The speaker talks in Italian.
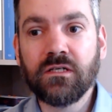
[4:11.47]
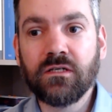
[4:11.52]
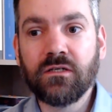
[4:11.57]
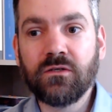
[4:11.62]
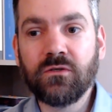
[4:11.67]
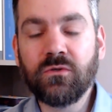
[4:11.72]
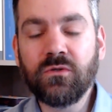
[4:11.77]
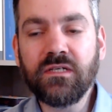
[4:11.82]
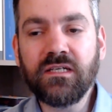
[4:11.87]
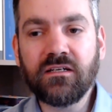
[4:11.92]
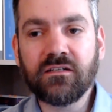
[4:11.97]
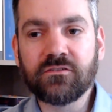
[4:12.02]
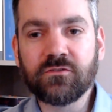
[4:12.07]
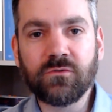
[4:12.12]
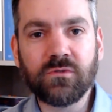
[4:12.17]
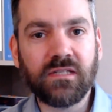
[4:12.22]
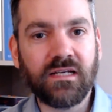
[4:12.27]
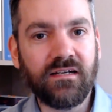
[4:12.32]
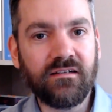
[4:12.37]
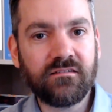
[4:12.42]
lui
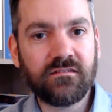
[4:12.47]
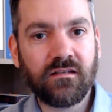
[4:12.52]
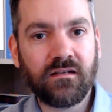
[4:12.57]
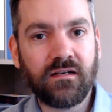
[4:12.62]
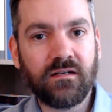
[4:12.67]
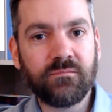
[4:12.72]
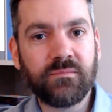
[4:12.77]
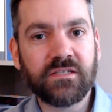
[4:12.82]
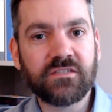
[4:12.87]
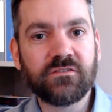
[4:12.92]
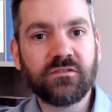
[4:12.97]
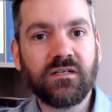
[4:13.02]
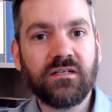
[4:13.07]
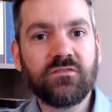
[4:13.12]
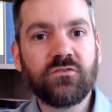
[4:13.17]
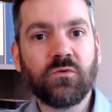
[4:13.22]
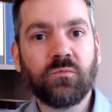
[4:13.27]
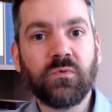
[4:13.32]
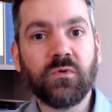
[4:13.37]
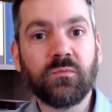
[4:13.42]
risulta essere il
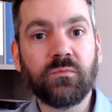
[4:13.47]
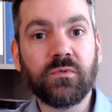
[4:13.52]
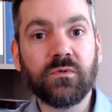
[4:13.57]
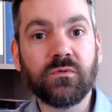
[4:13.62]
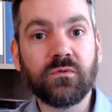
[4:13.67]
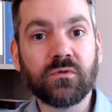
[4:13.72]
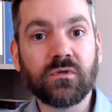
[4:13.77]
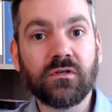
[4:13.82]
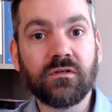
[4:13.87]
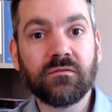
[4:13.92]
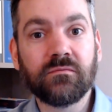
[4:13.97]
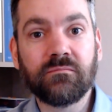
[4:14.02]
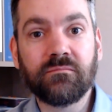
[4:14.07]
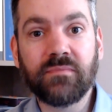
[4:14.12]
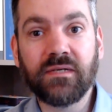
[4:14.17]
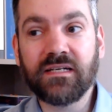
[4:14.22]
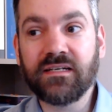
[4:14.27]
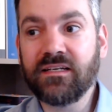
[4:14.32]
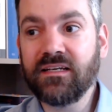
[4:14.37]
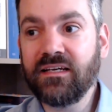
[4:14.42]
personaggio più puro,
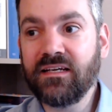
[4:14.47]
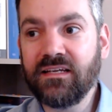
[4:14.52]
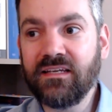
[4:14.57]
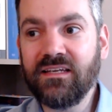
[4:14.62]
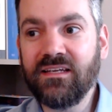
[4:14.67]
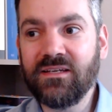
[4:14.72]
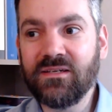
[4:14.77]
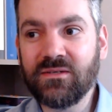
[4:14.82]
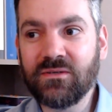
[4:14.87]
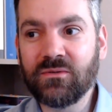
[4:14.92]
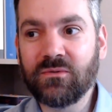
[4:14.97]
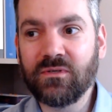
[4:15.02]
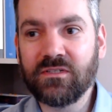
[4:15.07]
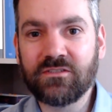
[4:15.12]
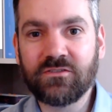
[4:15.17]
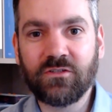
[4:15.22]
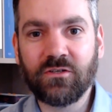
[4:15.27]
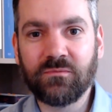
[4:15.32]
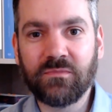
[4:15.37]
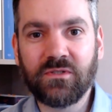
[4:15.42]
perché in
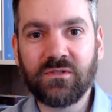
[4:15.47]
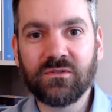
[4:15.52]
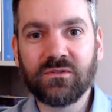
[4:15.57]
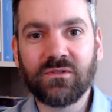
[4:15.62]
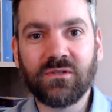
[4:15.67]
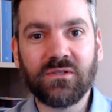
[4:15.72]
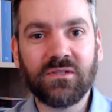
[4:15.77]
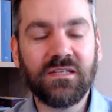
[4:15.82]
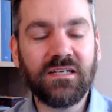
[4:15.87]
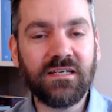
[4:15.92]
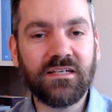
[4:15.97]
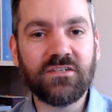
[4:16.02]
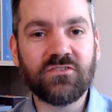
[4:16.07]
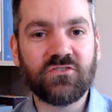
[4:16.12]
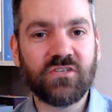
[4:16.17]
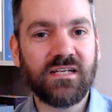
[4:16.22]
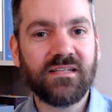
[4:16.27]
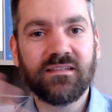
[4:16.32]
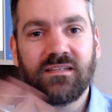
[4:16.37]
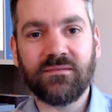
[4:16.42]
questo mondo di
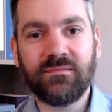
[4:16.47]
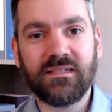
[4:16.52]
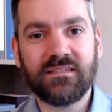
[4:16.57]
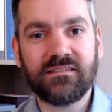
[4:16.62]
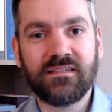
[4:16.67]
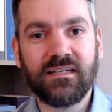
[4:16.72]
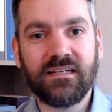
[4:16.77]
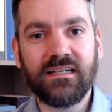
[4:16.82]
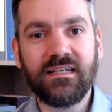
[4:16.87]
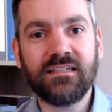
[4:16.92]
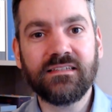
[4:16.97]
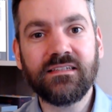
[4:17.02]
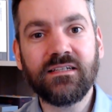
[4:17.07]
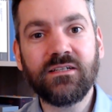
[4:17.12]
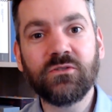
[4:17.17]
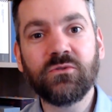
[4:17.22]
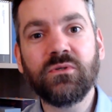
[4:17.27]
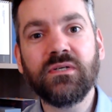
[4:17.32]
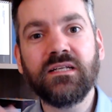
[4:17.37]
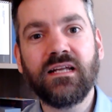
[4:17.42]
gente mascherata
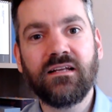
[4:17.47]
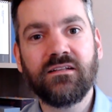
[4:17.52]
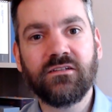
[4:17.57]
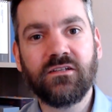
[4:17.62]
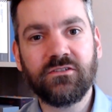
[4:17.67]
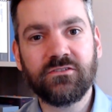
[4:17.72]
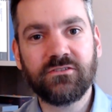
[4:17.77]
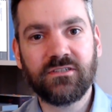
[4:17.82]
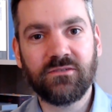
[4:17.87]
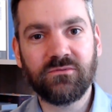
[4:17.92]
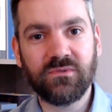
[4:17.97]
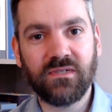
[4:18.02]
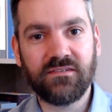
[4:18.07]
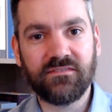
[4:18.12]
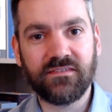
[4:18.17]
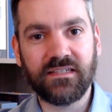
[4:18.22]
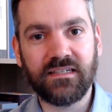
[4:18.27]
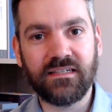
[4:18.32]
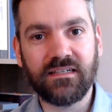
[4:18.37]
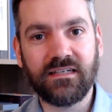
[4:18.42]
lui ne indossa una
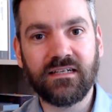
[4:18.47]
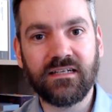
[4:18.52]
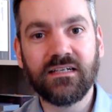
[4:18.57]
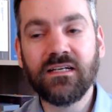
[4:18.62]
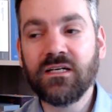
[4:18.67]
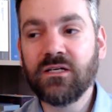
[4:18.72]
vera,